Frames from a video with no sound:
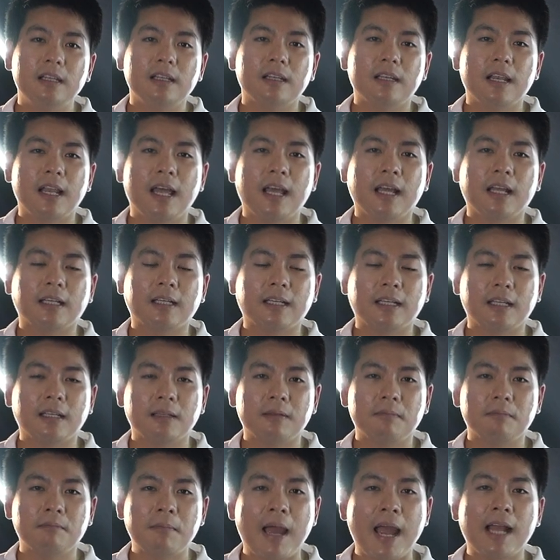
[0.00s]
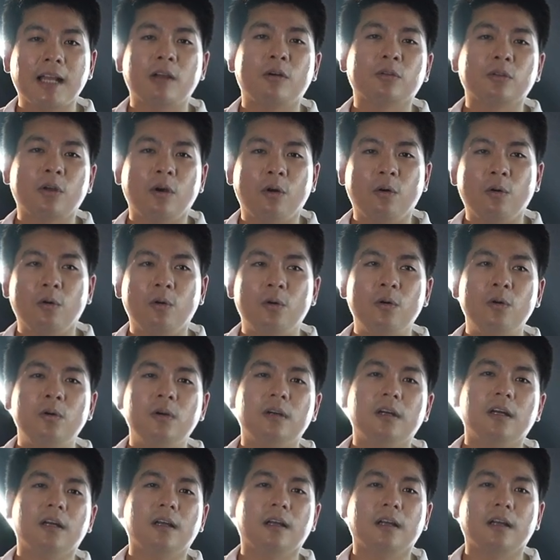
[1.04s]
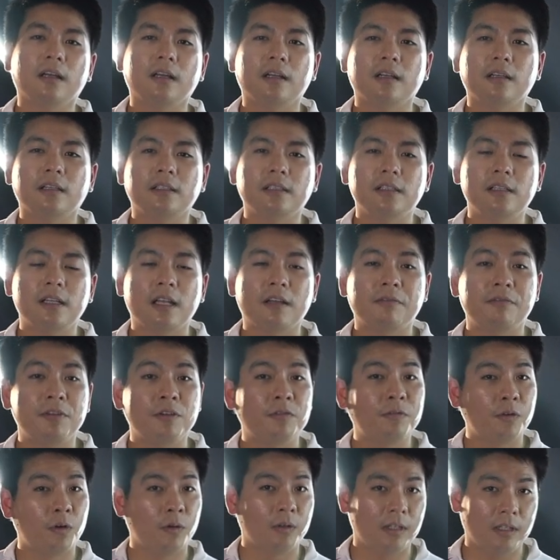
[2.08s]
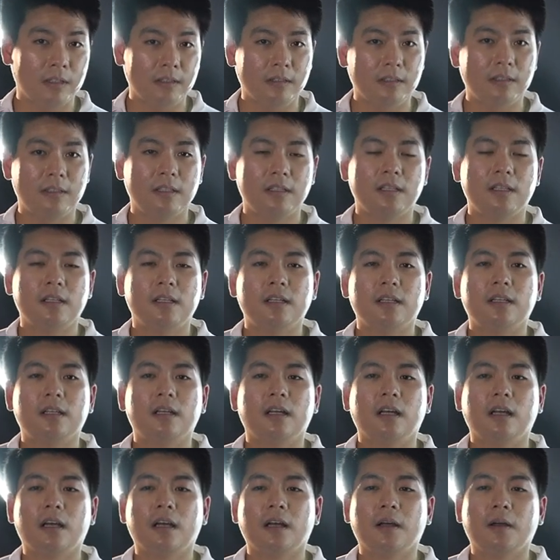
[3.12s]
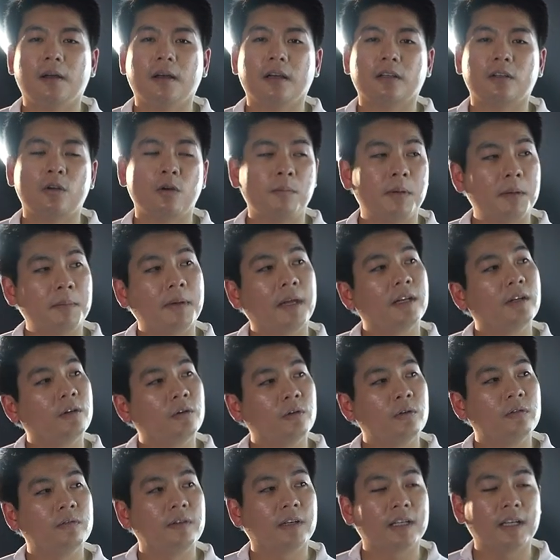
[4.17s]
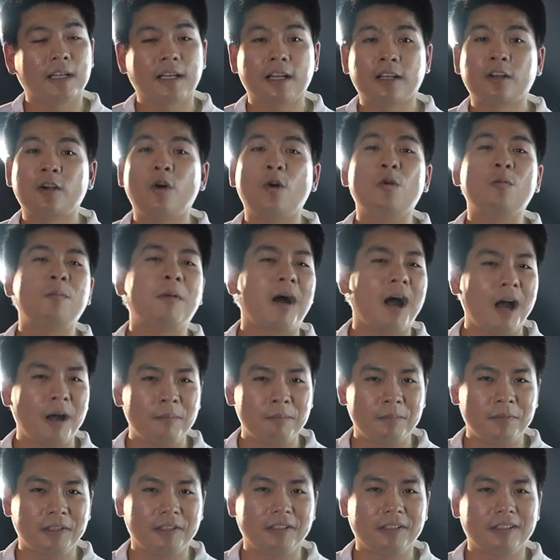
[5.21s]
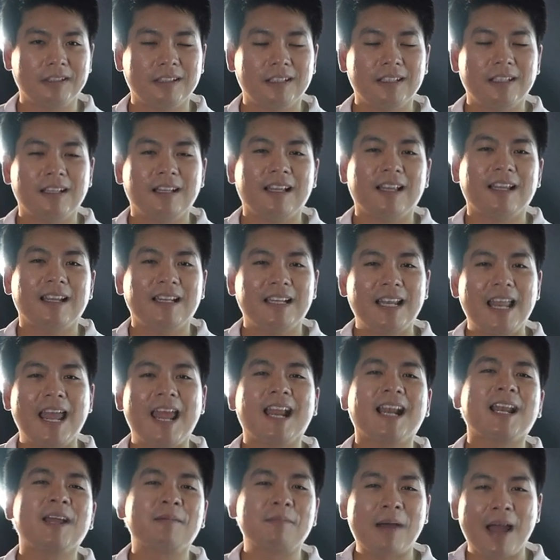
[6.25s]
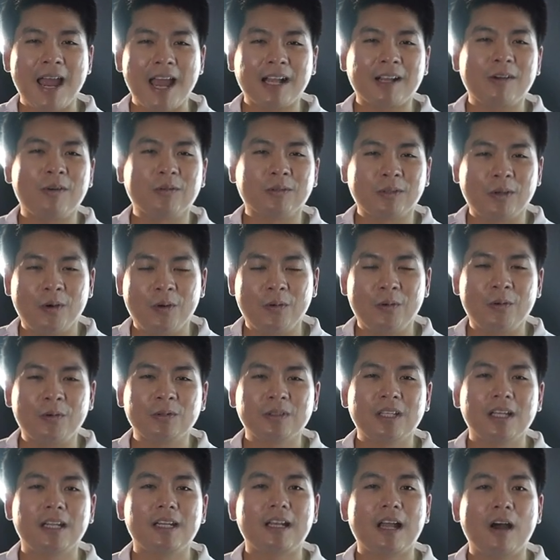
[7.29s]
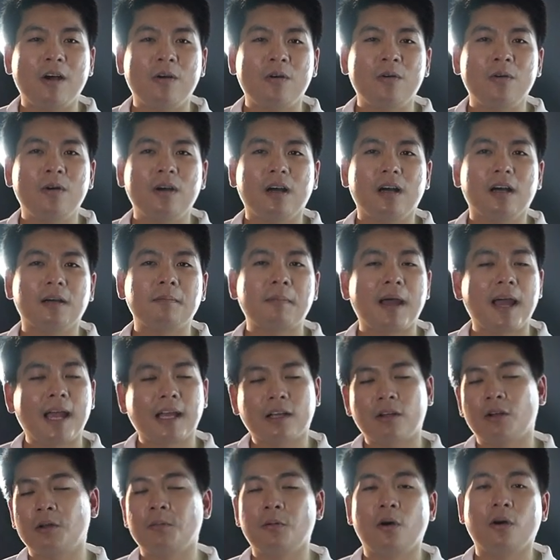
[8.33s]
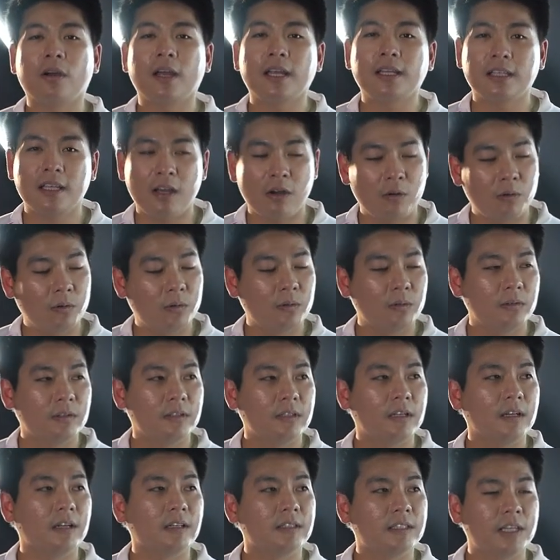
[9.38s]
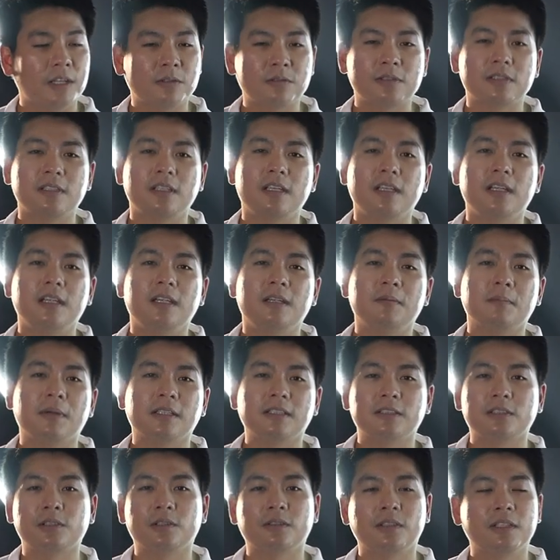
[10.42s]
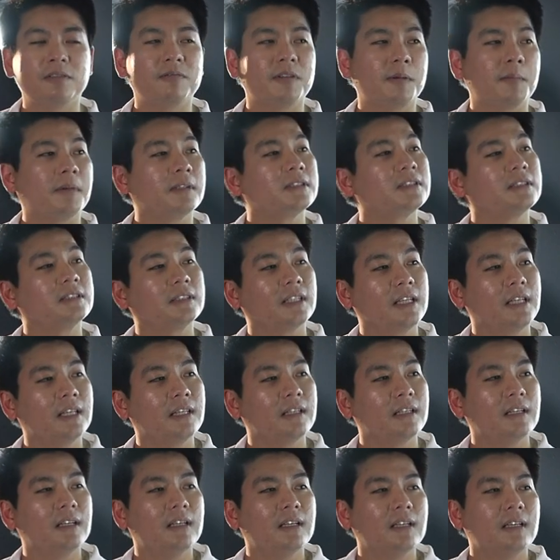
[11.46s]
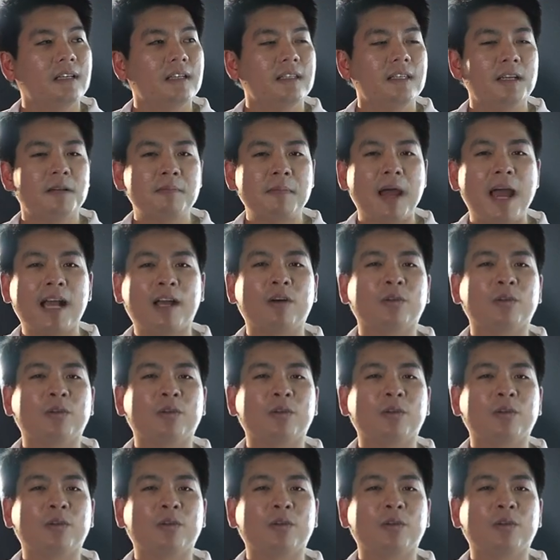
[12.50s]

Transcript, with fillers: là ba cầu thủ uh, như là Phil Foden, Uh, Kobe Mainoo và cả Cole Palmer đang là ba cầu thủ thi đấu ở ba câu lạc bộ khác nhau, uh, Chelsea, ừ. Manchester United và Man City. Nhưng ba cầu